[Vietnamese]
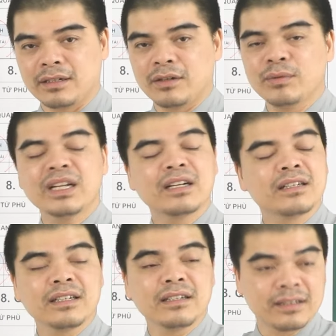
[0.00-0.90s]
có một năng
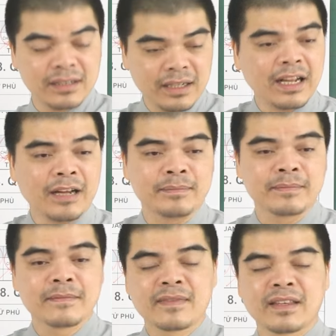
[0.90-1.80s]
lượng tích cực khi làm,
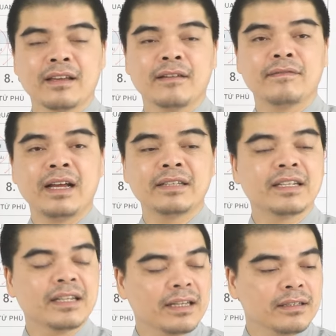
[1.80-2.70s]
và
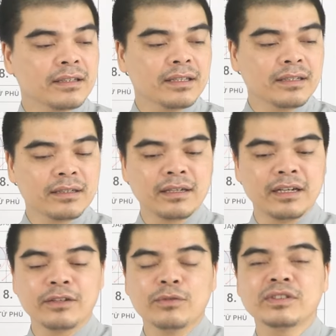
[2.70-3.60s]
chính cái năng lượng tích cực
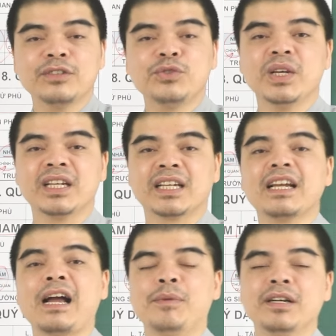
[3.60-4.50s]
ấy cũng sẽ truyền cái
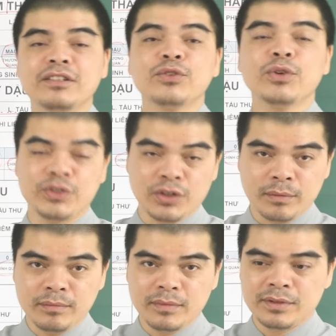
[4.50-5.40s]
cảm hứng cho đội
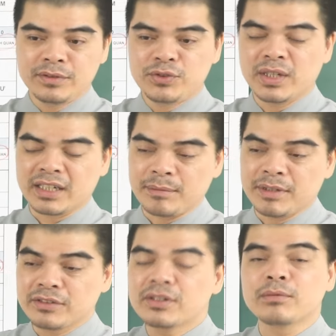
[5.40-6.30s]
nhóm, truyền cảm
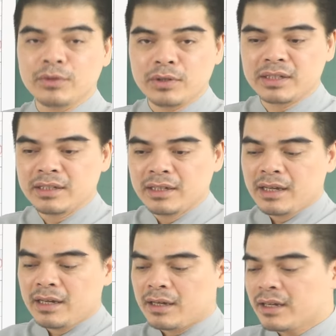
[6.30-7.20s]
hứng cho đồng đội,
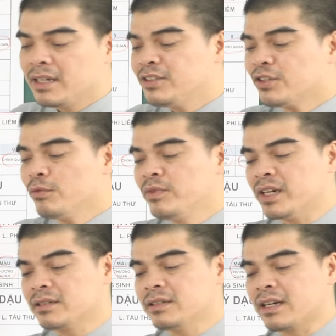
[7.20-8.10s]
nó khiến cho công
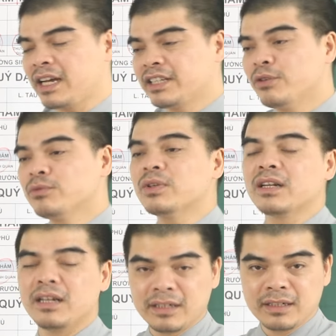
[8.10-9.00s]
việc được hanh thông thuận
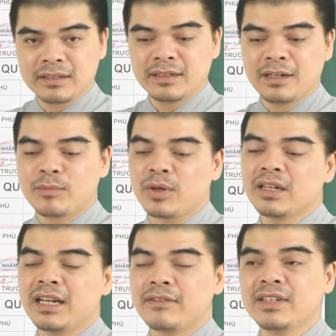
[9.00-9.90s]
lợi hơn, mọi
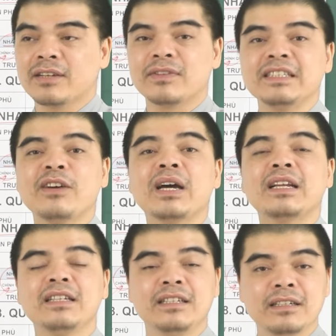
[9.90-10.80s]
người làm việc với nhau
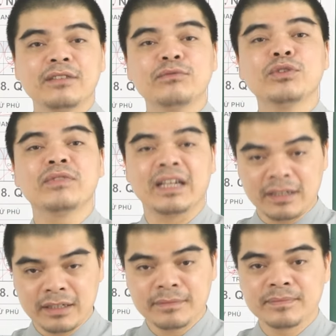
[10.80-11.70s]
ăn ý hơn, vui vẻ
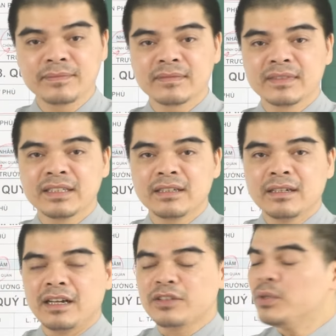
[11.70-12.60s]
hơn.
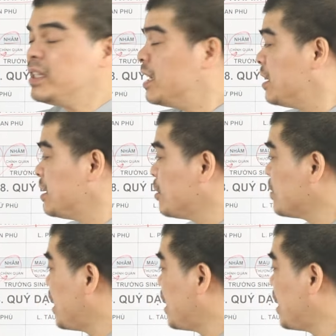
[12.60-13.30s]
Tuy nhiên ấy, trong